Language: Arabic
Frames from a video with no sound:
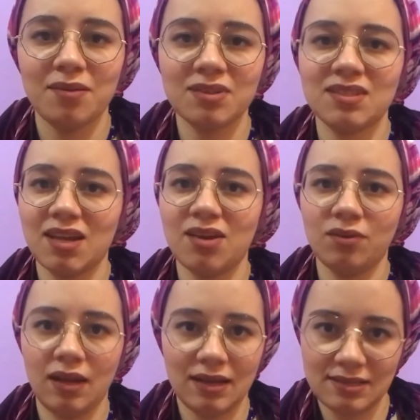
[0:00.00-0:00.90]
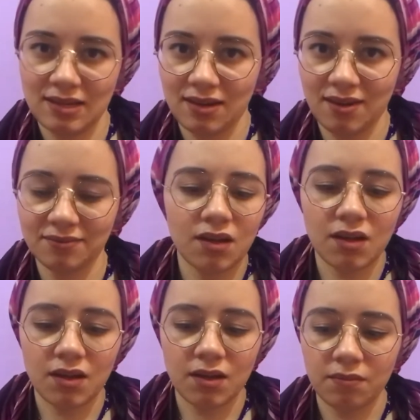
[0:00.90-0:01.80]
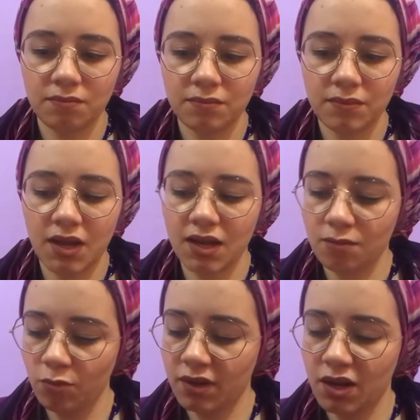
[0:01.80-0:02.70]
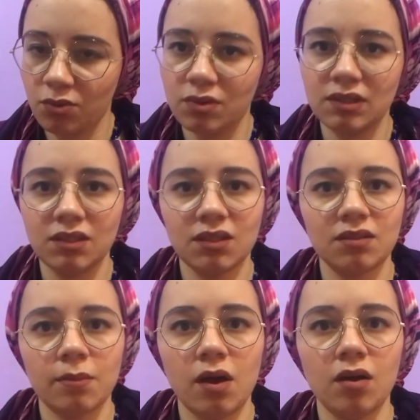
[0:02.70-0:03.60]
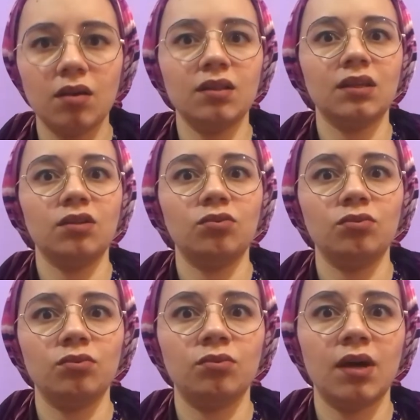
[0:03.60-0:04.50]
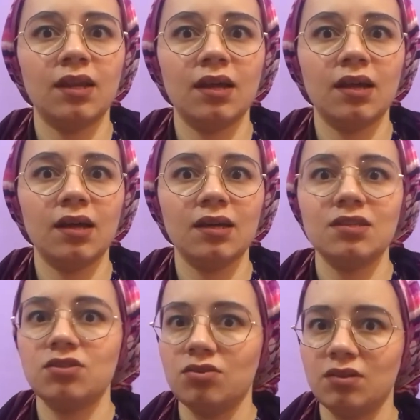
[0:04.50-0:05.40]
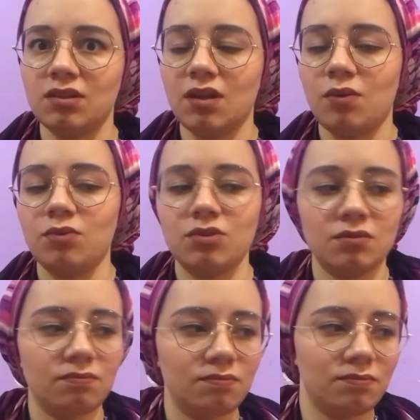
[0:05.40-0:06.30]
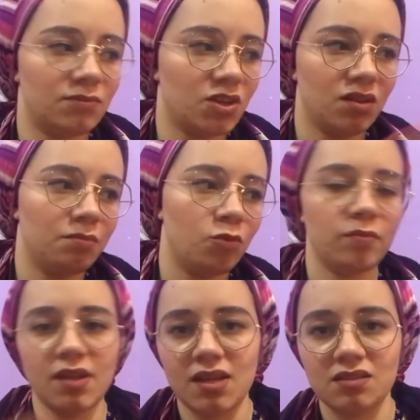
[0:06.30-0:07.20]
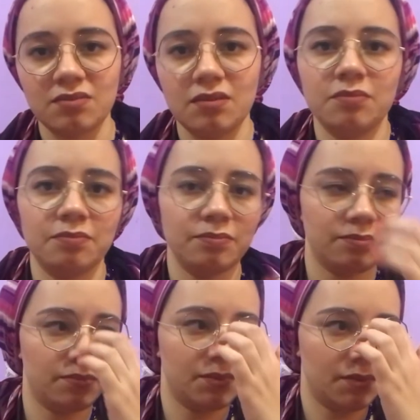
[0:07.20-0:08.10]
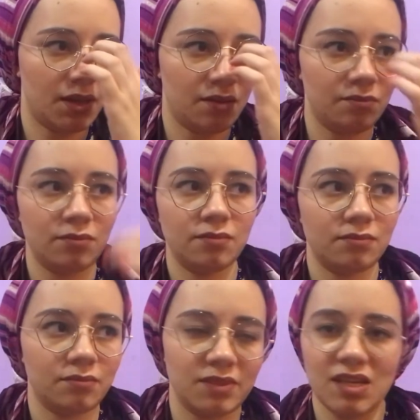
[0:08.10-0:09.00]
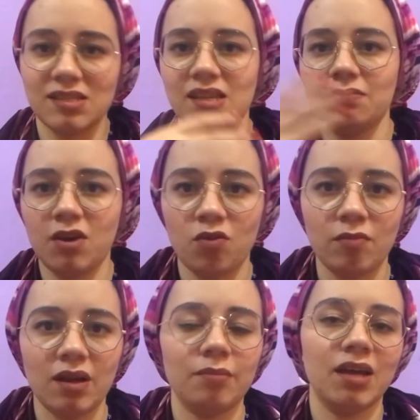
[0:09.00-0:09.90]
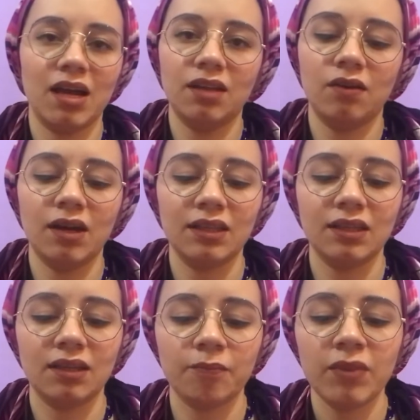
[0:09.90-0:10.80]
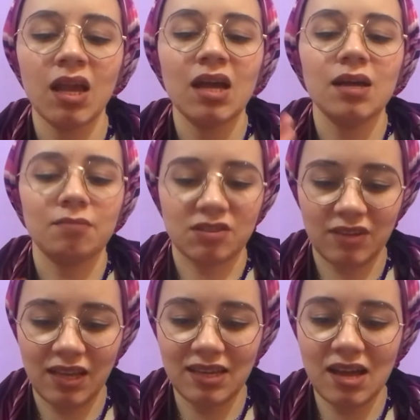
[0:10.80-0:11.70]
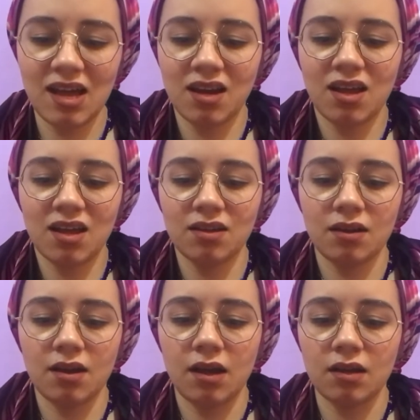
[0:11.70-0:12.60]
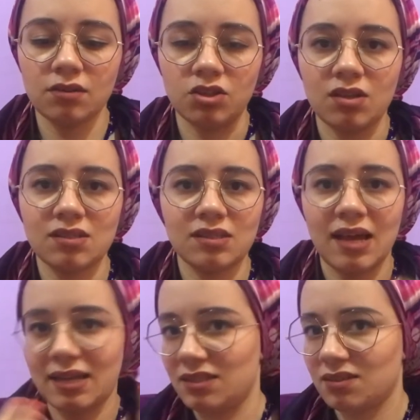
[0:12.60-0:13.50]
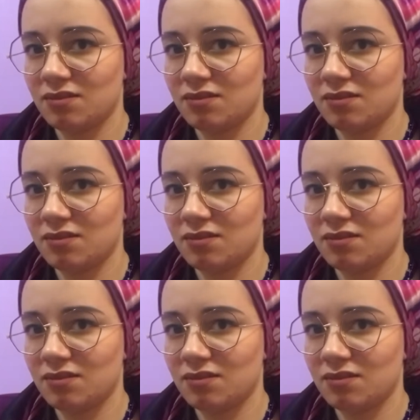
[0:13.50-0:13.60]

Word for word: بس اقول حاجه سريعه انا ممكن اكون اديت انطباع غلط انه انا student او طالب ممتاز بيجيب امتيازات بقى ومجاميع عالية وحاجات كده بس في الحقيقة أنا شخص عادي